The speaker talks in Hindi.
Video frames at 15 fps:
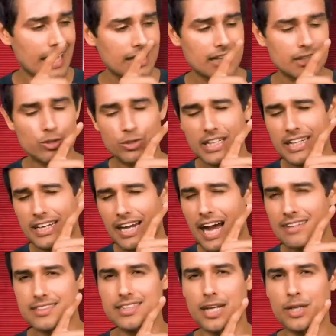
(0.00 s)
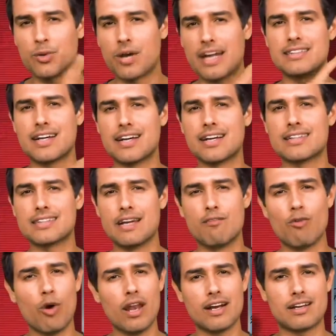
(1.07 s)
के एंकर जो दिन रात चाटुकारिता करते हैं
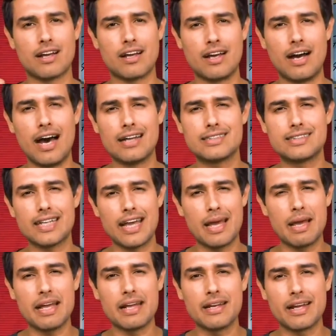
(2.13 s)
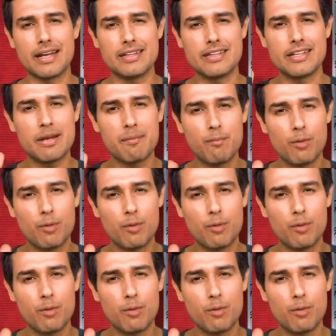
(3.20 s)
वो अलग हर जगह नरेंद्र